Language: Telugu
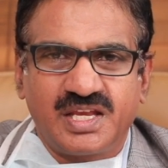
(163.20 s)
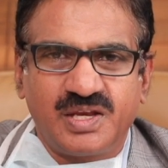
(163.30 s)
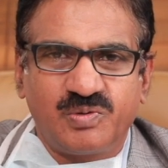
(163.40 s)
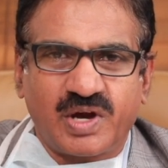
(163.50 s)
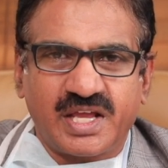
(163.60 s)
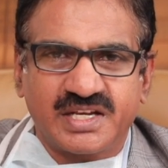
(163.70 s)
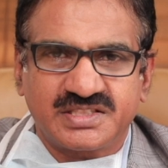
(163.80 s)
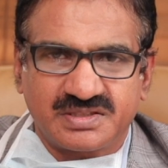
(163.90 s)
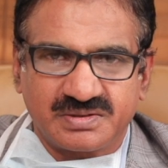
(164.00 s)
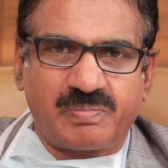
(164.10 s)
ఈ
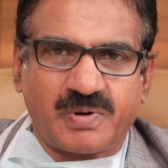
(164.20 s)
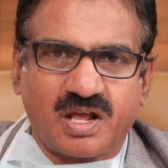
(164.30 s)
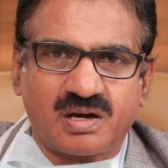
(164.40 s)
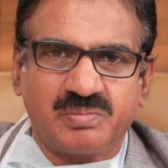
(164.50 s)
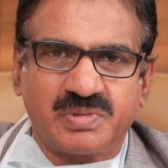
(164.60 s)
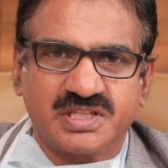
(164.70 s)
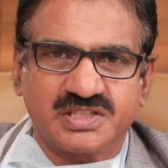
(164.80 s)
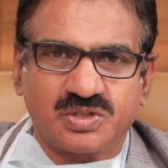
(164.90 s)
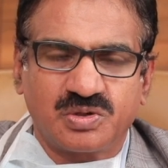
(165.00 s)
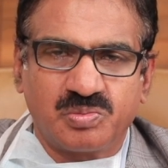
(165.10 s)
వైరస్ ప్రారంభ
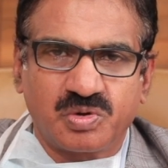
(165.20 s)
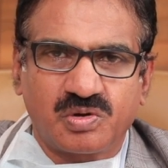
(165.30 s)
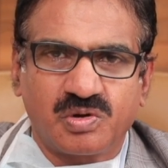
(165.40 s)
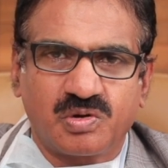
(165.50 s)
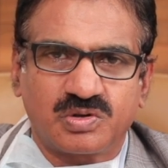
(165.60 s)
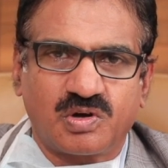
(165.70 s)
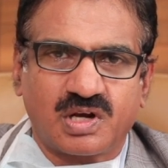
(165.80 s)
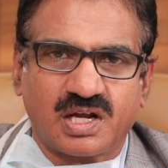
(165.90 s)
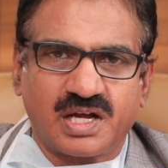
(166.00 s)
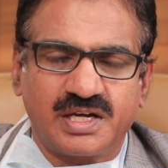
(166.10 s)
దశలో ముక్కులో
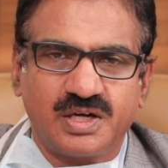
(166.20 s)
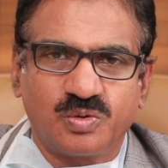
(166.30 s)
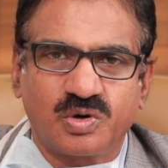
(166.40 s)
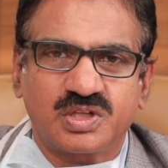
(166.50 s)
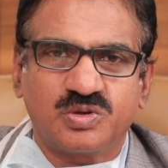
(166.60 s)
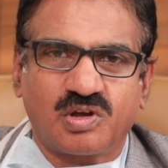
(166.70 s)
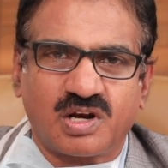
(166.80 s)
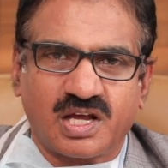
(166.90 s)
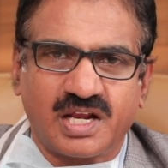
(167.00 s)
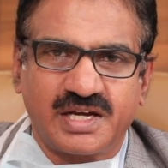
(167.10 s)
ద్వారా కానీ నోటి
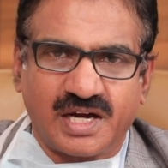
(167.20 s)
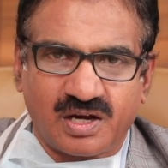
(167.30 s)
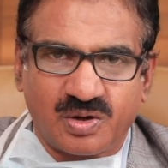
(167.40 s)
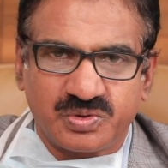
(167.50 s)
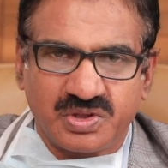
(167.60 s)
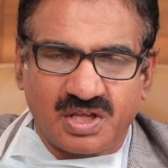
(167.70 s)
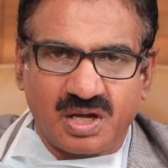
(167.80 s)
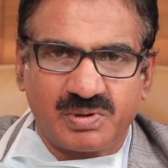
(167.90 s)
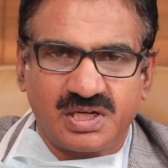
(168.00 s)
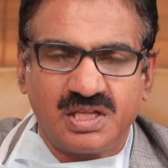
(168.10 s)
ద్వారా కానీ ఎంటర్ అవుతుంది
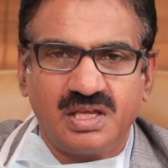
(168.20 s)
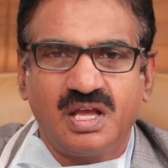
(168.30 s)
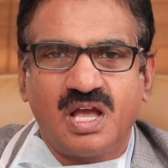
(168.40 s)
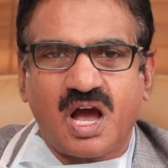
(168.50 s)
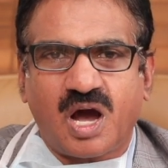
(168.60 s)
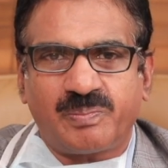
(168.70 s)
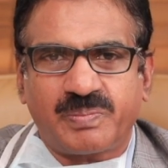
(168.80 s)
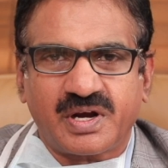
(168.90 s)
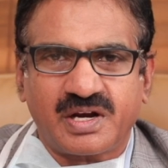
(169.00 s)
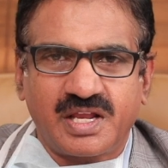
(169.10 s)
కాబట్టి
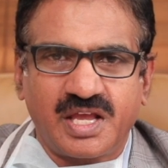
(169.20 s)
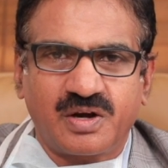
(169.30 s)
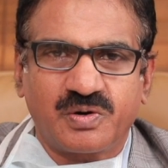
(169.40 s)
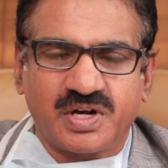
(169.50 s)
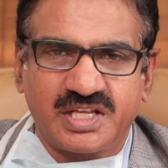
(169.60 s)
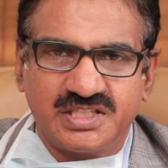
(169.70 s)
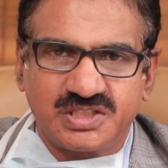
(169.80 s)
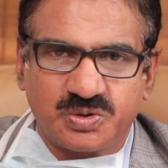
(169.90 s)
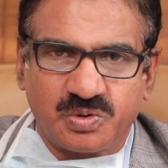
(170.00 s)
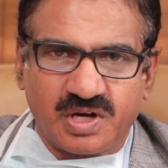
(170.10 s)
అప్పర్ ఏరో
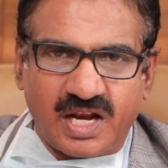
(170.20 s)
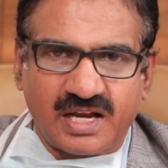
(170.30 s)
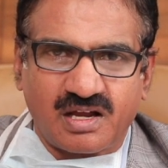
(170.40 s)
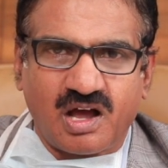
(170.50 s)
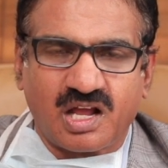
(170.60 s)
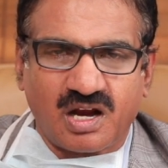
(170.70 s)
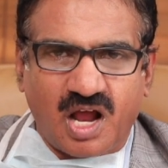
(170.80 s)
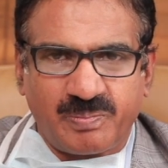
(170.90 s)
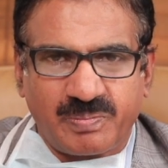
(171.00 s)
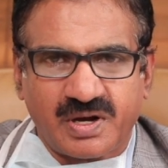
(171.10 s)
డైజెస్టివ్ ట్రాక్ ఆర్
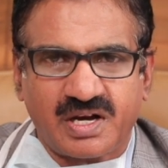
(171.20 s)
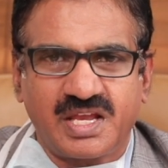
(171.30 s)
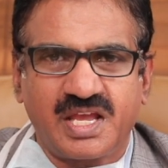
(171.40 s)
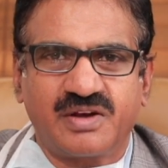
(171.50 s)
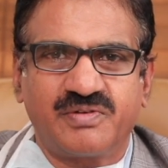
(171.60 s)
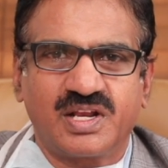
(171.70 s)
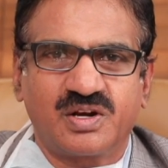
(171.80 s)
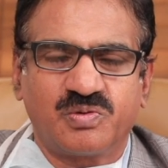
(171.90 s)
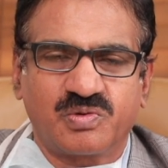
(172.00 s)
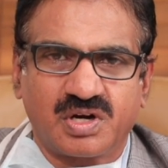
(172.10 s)
అప్పర్
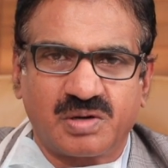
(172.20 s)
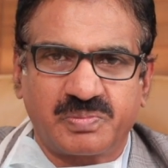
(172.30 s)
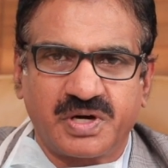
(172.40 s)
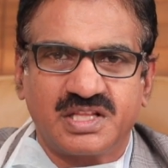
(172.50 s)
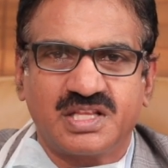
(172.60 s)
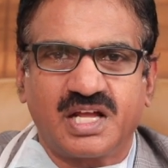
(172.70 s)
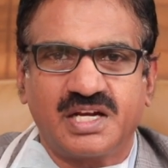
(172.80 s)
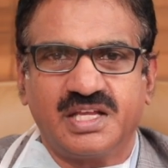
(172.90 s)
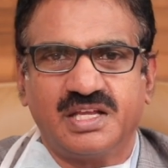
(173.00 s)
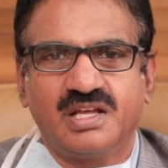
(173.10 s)
ఎయిర్వేలో ఉన్నప్పుడే
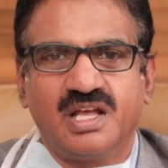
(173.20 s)
దాన్ని